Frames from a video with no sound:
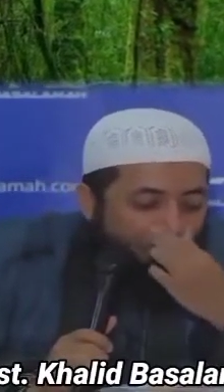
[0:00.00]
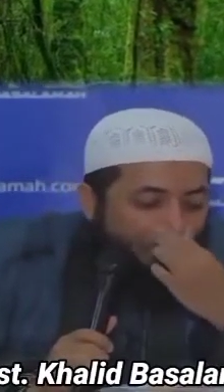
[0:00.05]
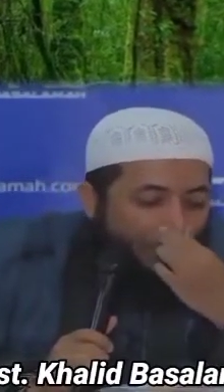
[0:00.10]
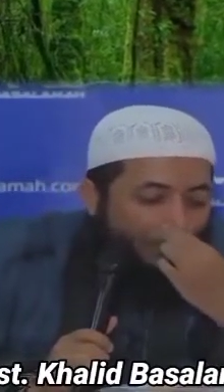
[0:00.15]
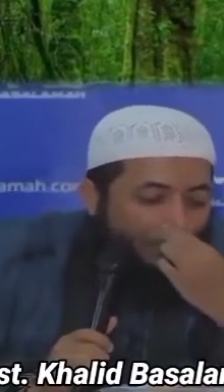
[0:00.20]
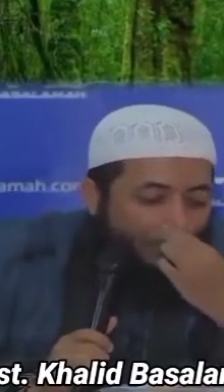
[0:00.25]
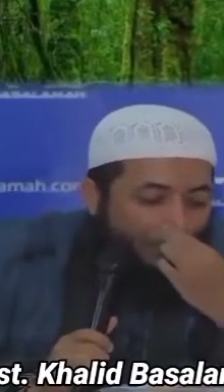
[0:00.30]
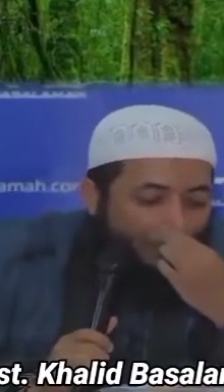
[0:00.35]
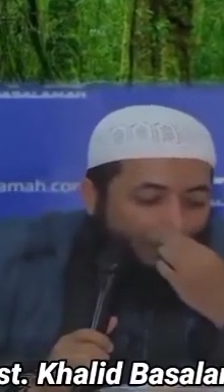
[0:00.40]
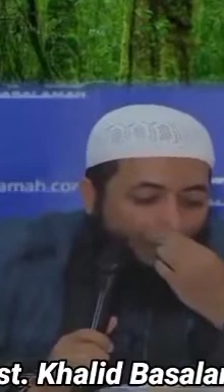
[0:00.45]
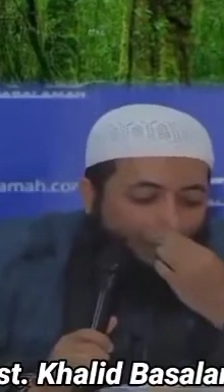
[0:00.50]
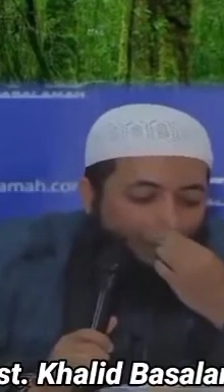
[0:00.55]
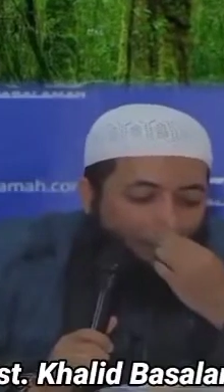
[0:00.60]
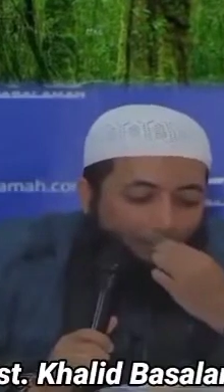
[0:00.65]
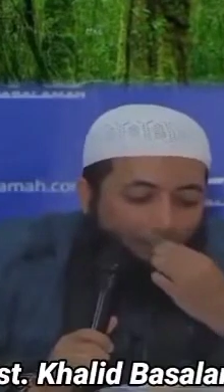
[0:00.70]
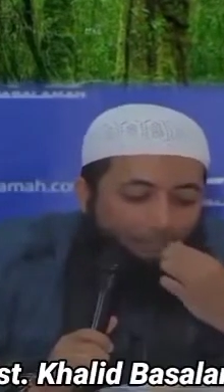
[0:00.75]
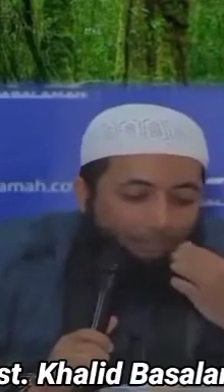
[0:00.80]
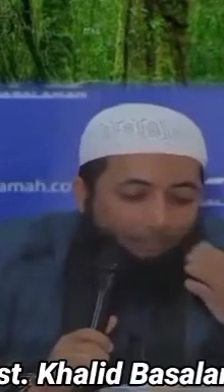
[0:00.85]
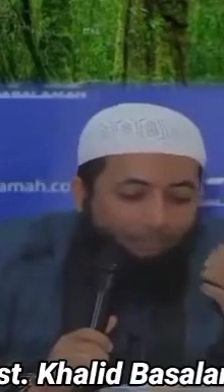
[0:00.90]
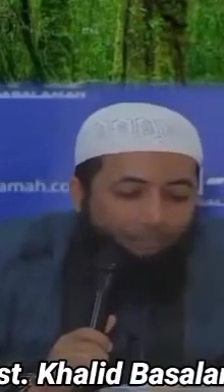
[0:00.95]
Baiklah,
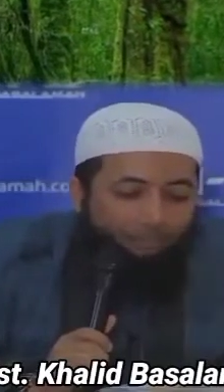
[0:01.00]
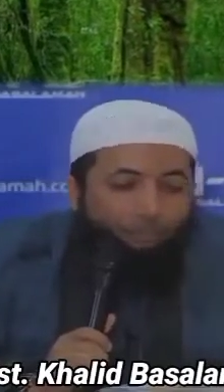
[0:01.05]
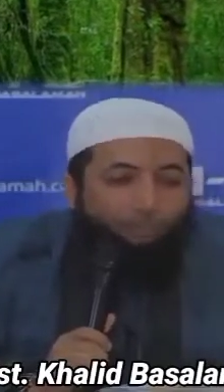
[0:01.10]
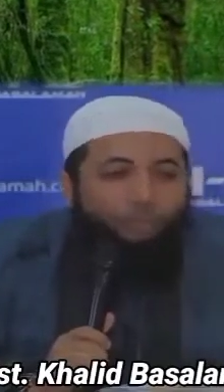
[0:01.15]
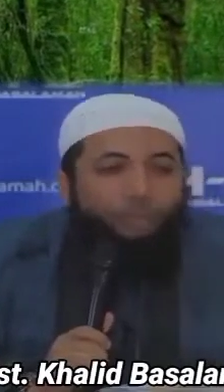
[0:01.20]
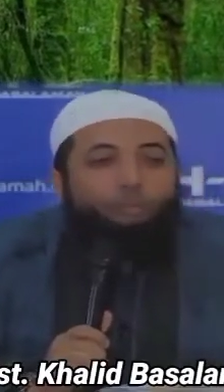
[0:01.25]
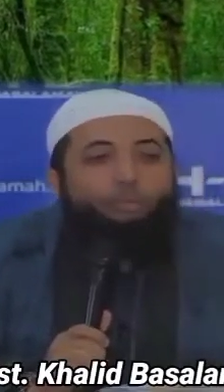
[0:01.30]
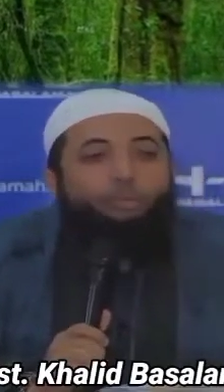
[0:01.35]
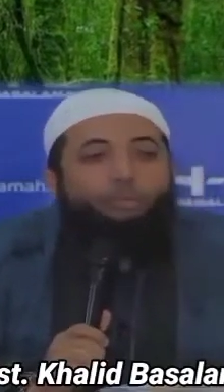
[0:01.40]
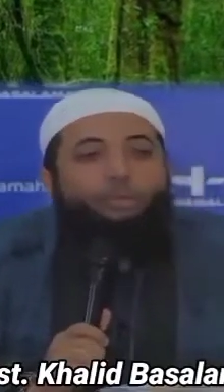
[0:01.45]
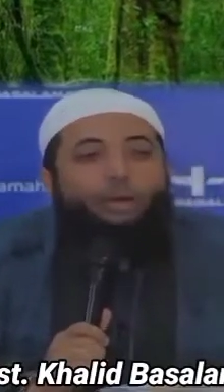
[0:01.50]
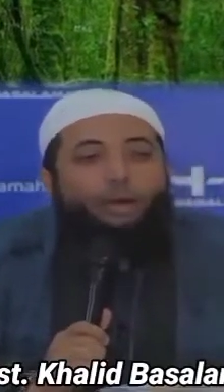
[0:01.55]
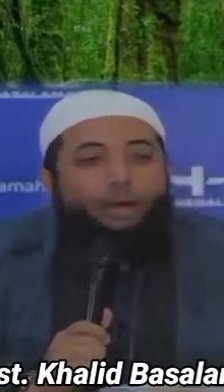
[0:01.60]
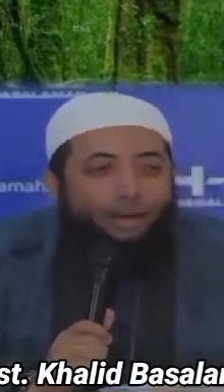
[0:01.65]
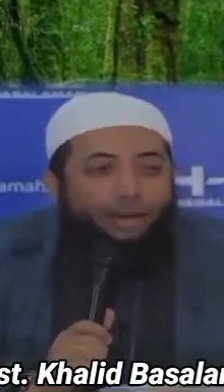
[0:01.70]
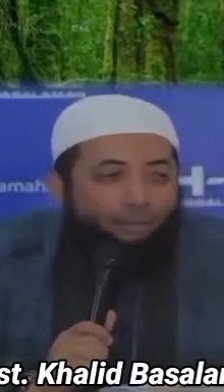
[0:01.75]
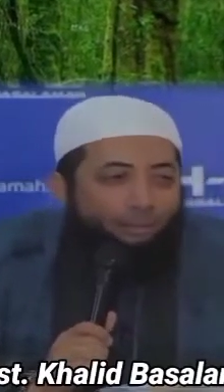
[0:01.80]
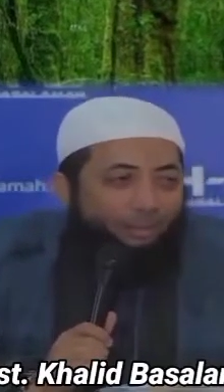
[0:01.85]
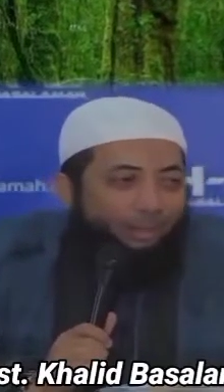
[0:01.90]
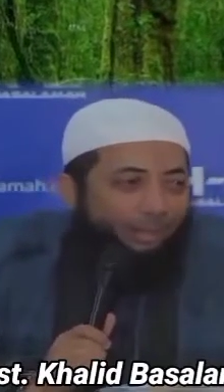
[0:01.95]

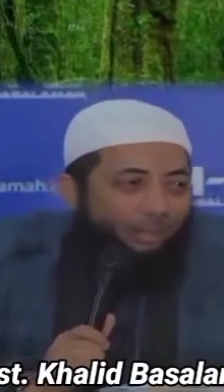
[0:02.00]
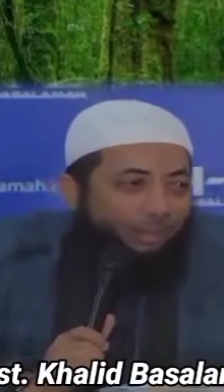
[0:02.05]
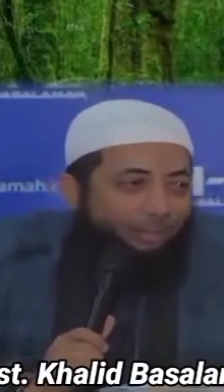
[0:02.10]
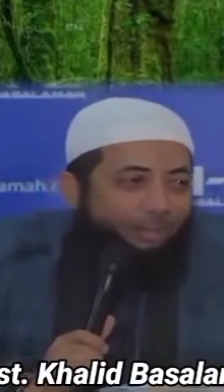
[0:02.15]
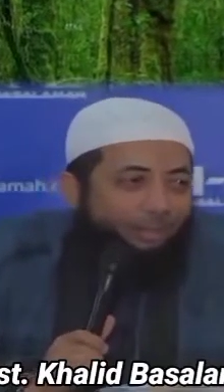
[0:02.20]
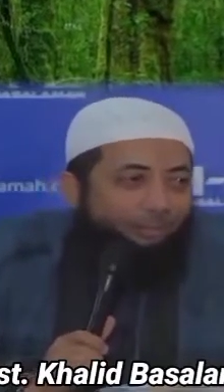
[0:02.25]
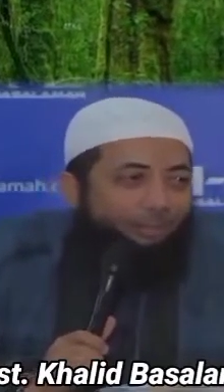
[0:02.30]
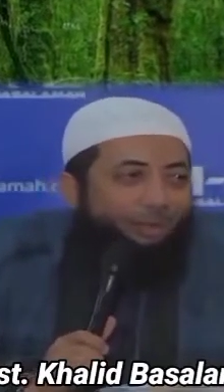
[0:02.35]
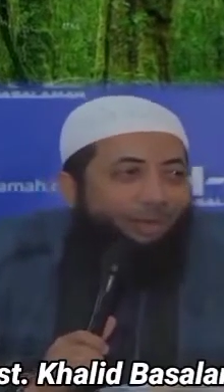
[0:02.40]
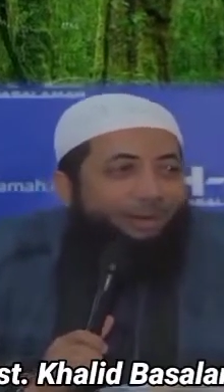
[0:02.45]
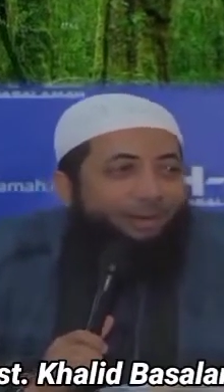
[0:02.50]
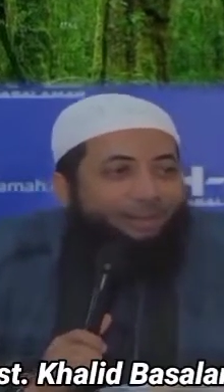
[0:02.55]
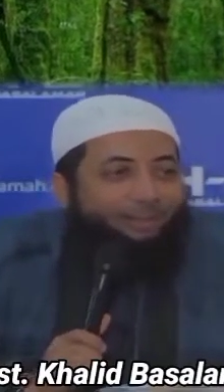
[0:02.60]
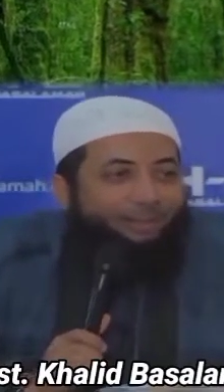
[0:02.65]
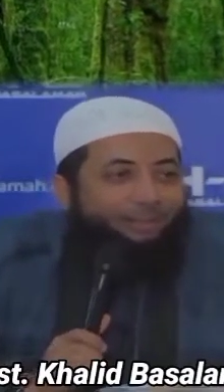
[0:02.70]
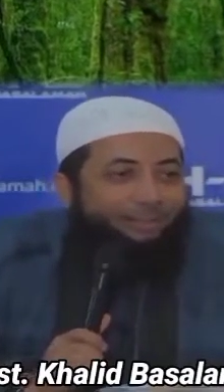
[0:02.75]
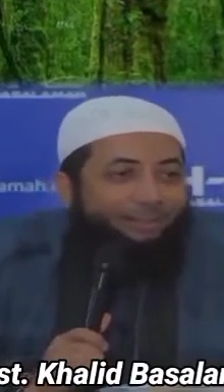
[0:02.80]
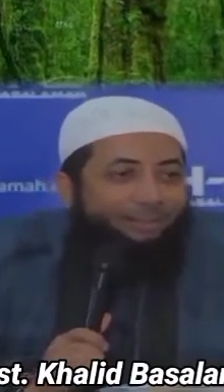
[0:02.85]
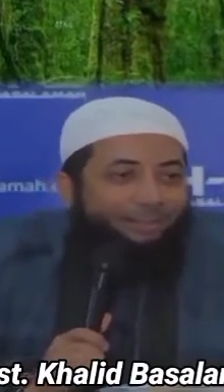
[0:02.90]
mudah-mudahan menikah cepat.